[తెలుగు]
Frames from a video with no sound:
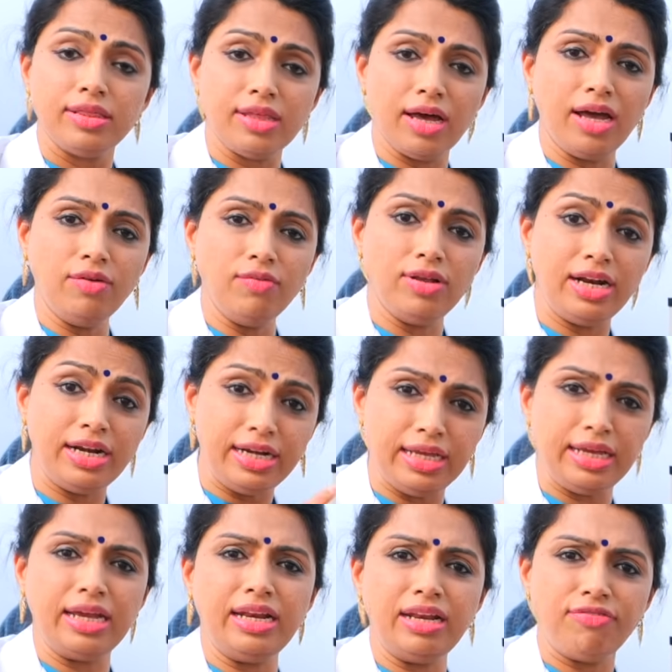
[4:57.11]
దానివల్ల
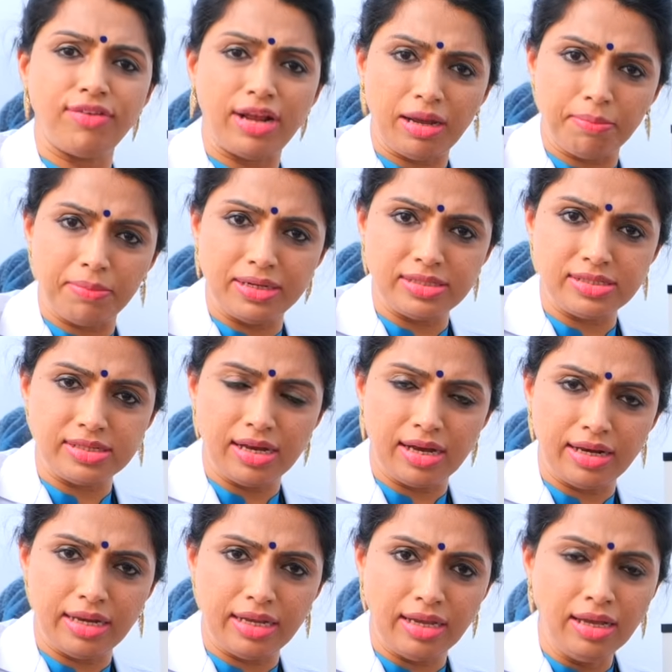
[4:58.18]
డిఎన్ఏ ఫ్రాగ్మెంట్స్
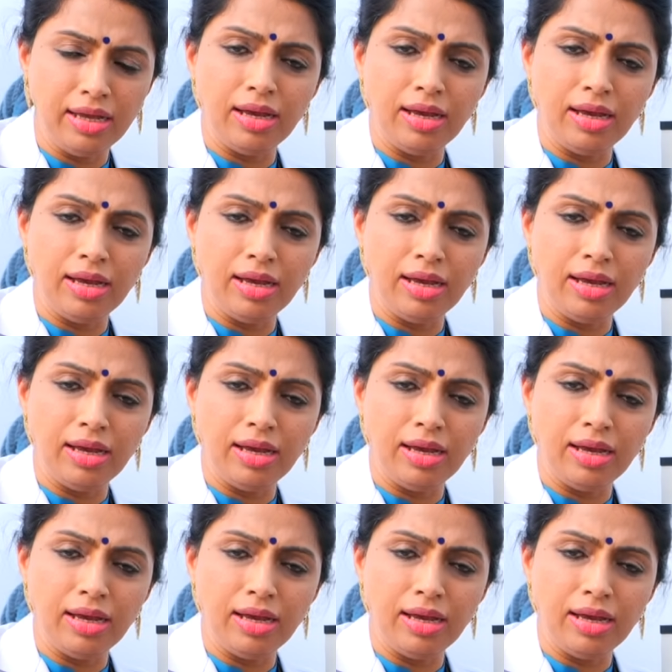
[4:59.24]
కానీ